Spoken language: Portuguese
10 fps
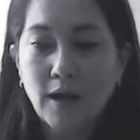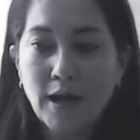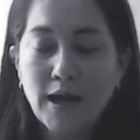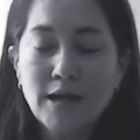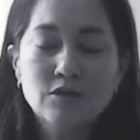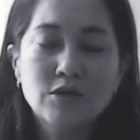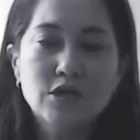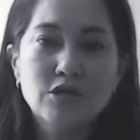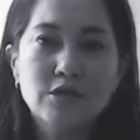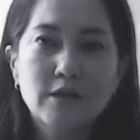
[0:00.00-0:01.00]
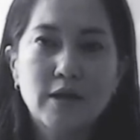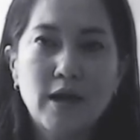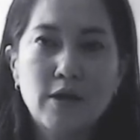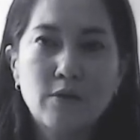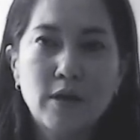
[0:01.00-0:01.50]
a casa do agente
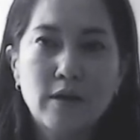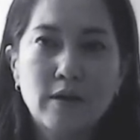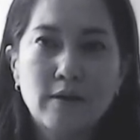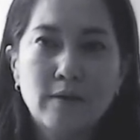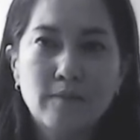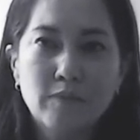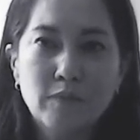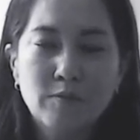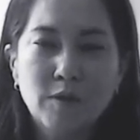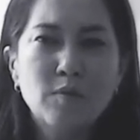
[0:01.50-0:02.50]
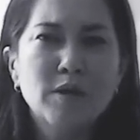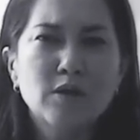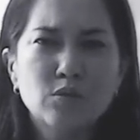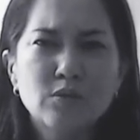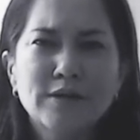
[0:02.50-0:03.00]
literário era numa
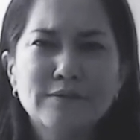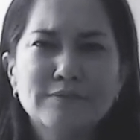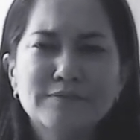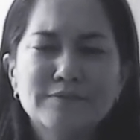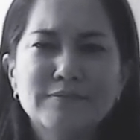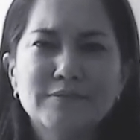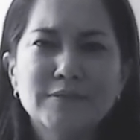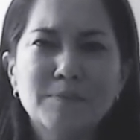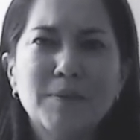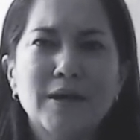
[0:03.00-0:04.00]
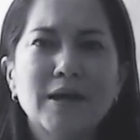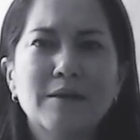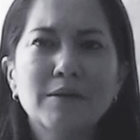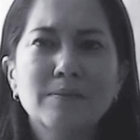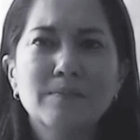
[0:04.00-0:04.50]
cobertura em
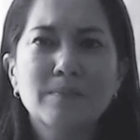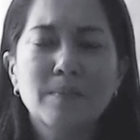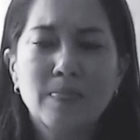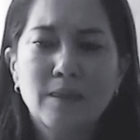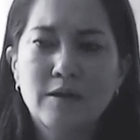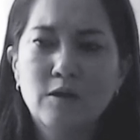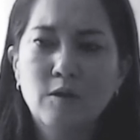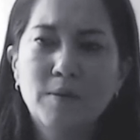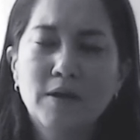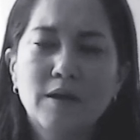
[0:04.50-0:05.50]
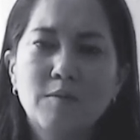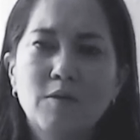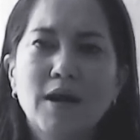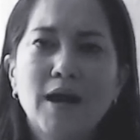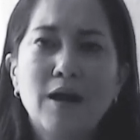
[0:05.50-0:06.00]
Ipanema, e eu peguei
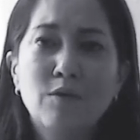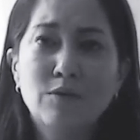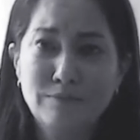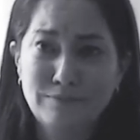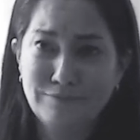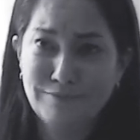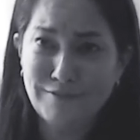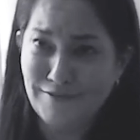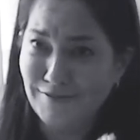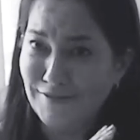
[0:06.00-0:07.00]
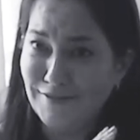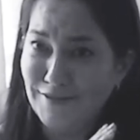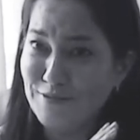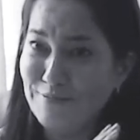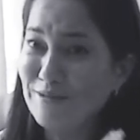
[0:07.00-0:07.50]
meu carro
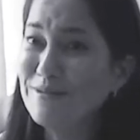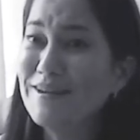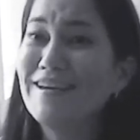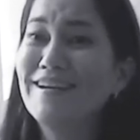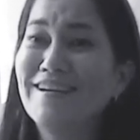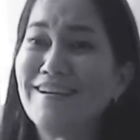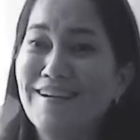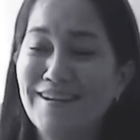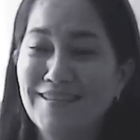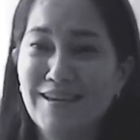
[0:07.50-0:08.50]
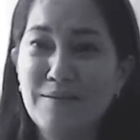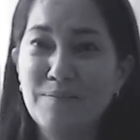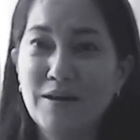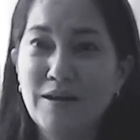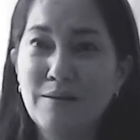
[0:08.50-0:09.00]
de Madureira até
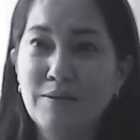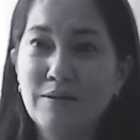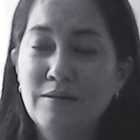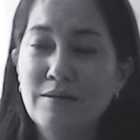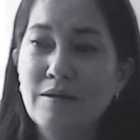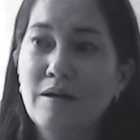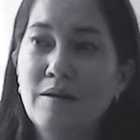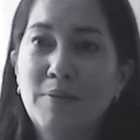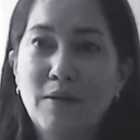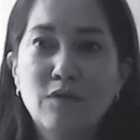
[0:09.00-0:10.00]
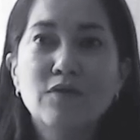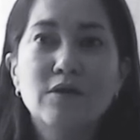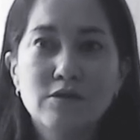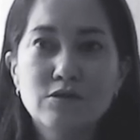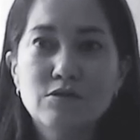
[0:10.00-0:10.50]
Ipanema para
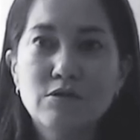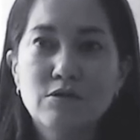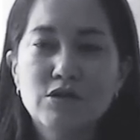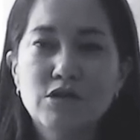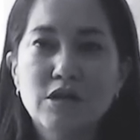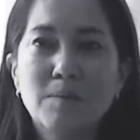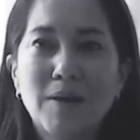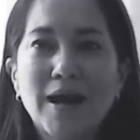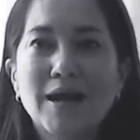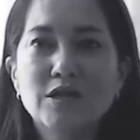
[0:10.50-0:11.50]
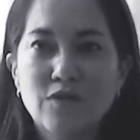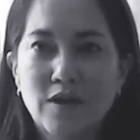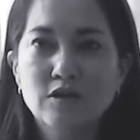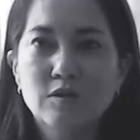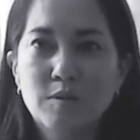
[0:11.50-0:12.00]
ouvir isso, que eu tinha que parar de
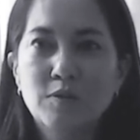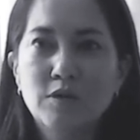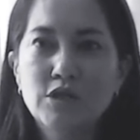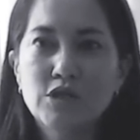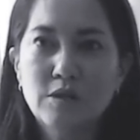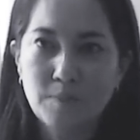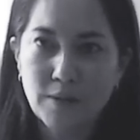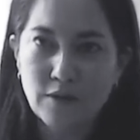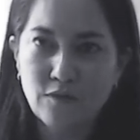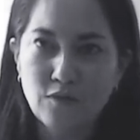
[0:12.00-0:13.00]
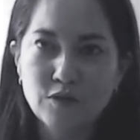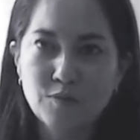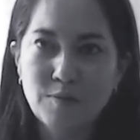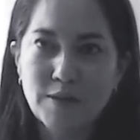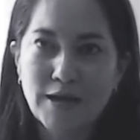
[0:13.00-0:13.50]
falar sobre política para que
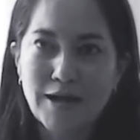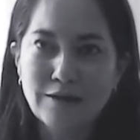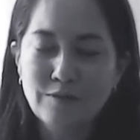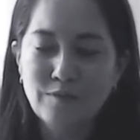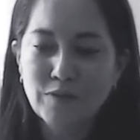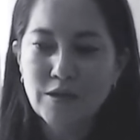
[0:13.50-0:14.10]
fosse publicado.